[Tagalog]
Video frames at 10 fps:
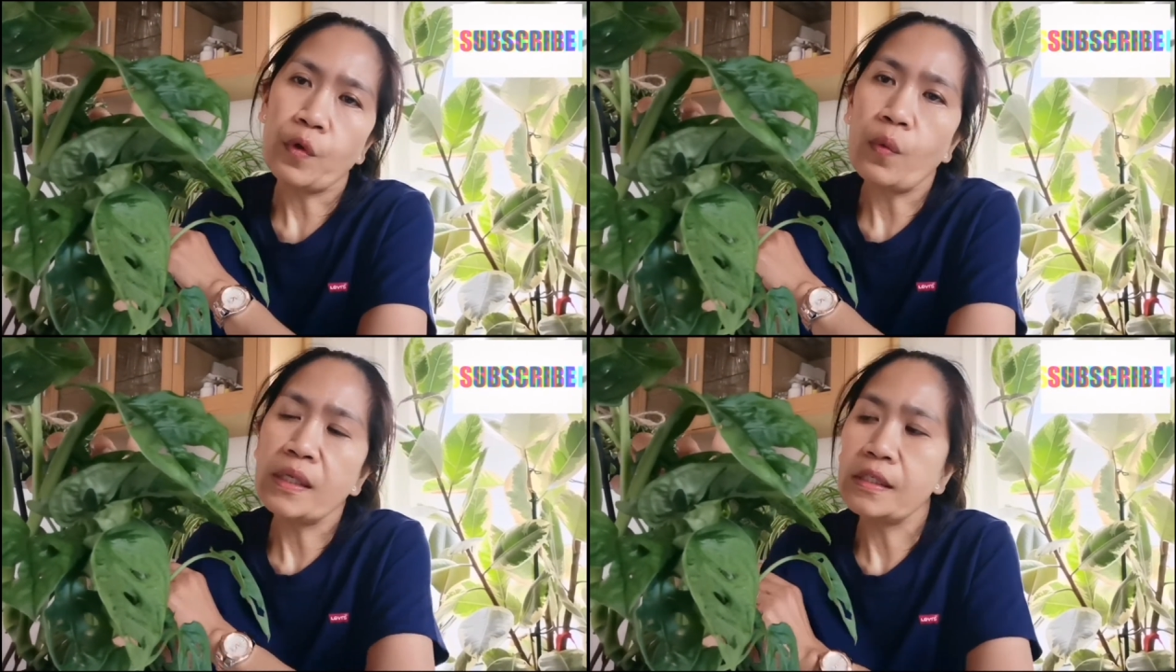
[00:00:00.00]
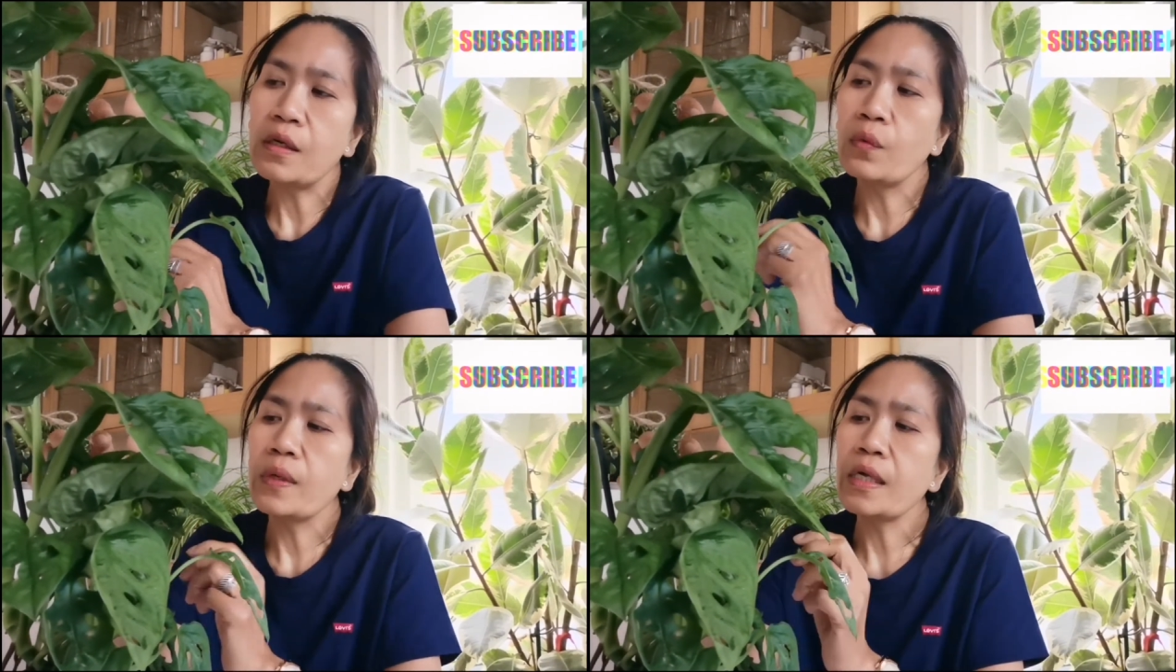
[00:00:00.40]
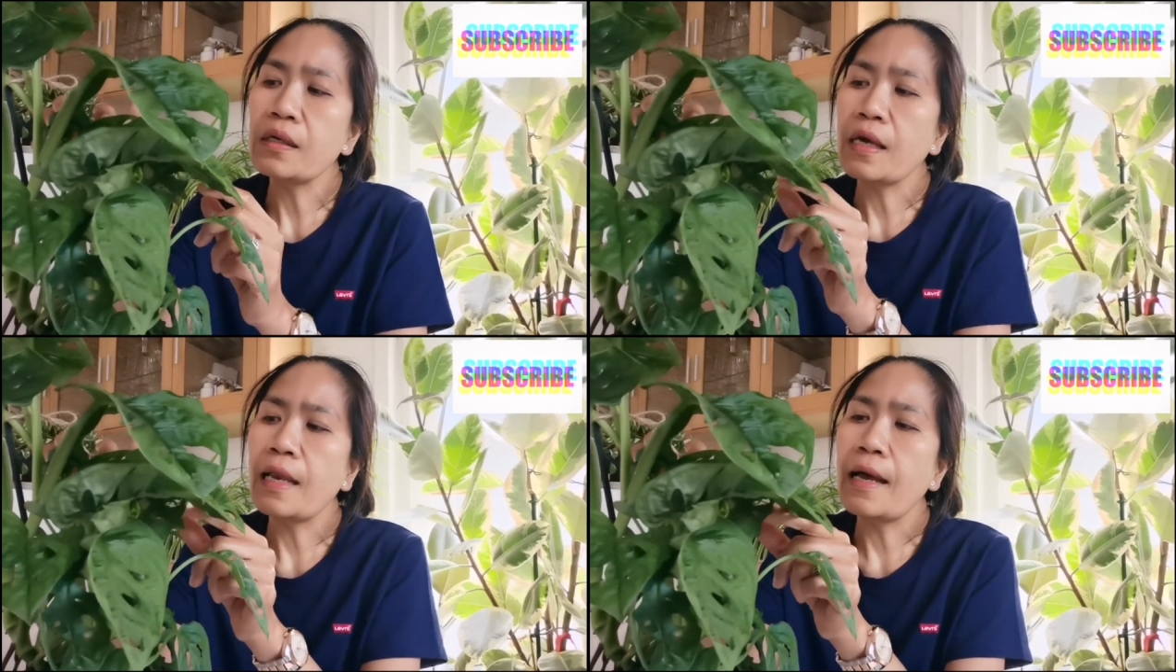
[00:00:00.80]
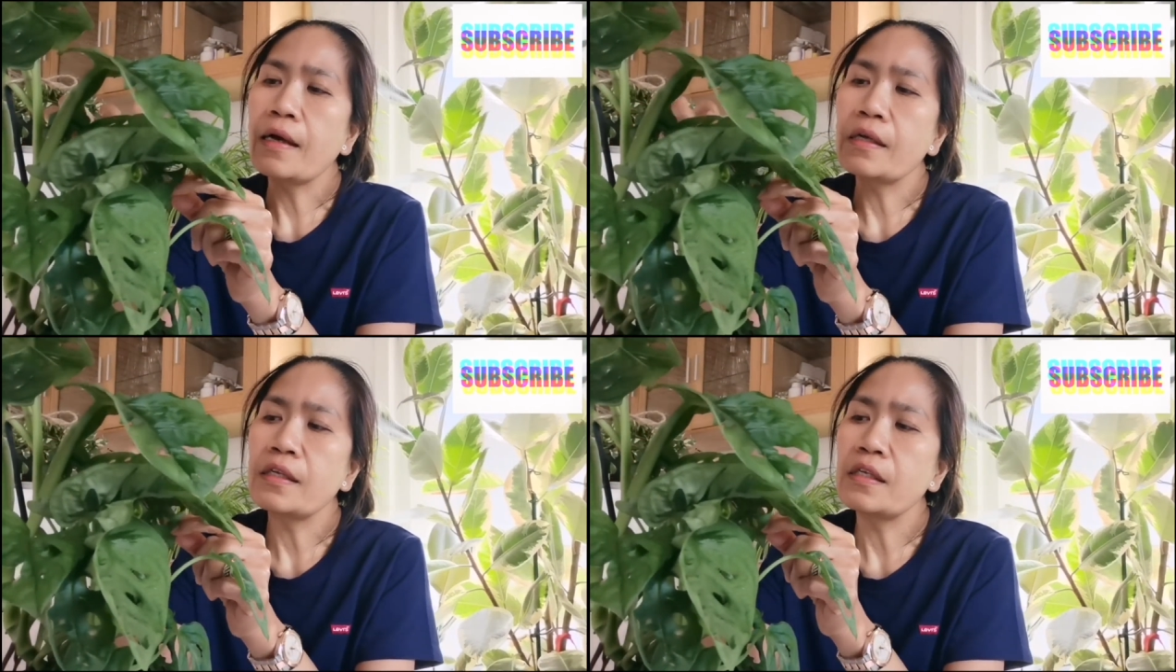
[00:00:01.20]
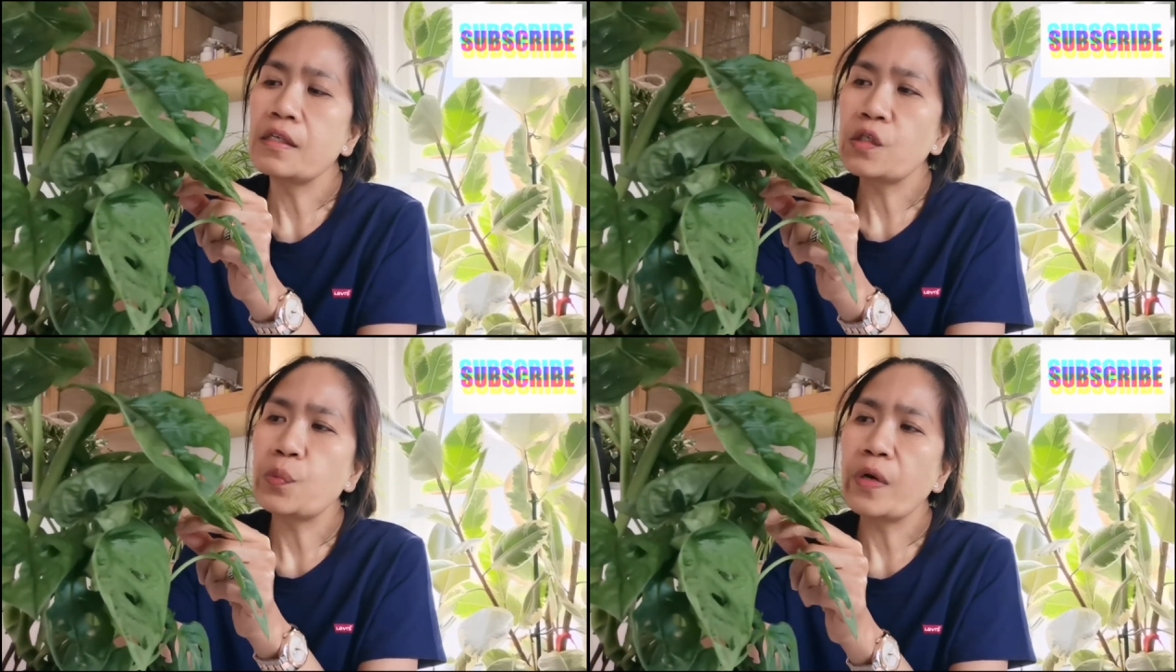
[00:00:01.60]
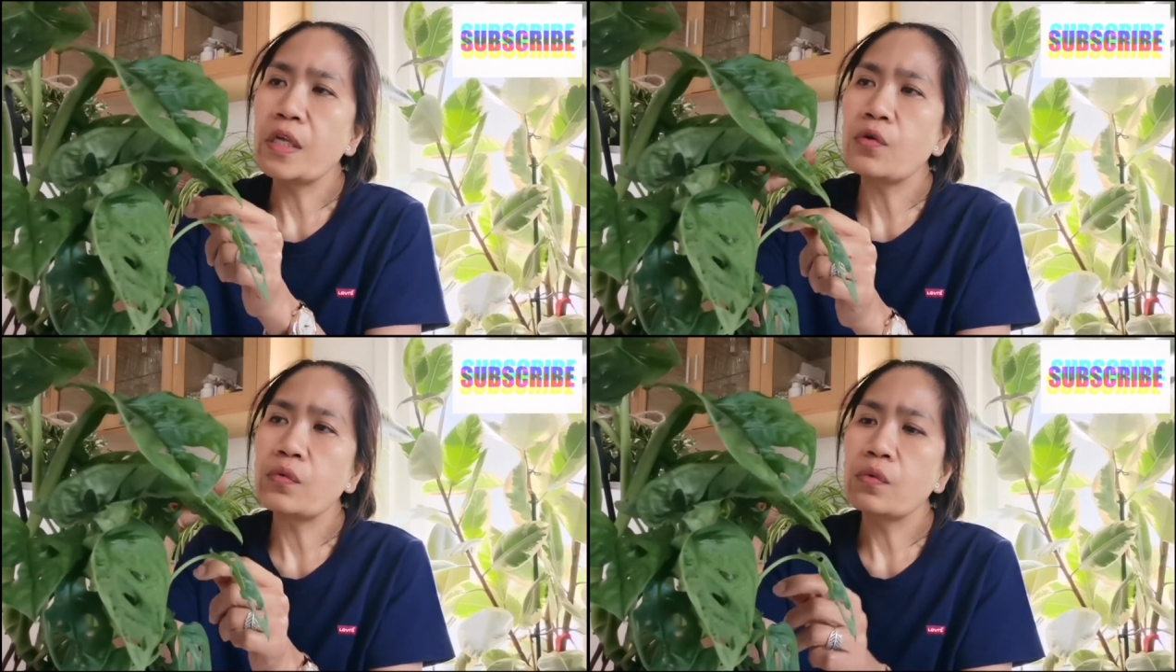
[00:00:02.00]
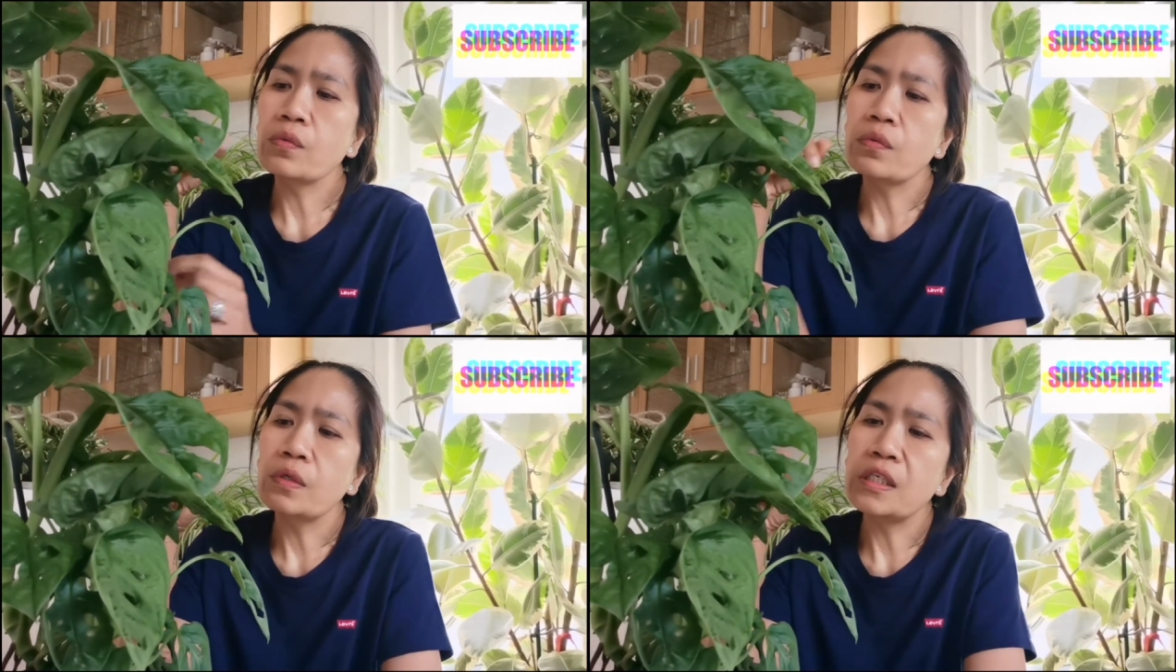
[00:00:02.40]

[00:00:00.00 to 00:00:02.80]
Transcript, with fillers: once a week kailangan i-spray yung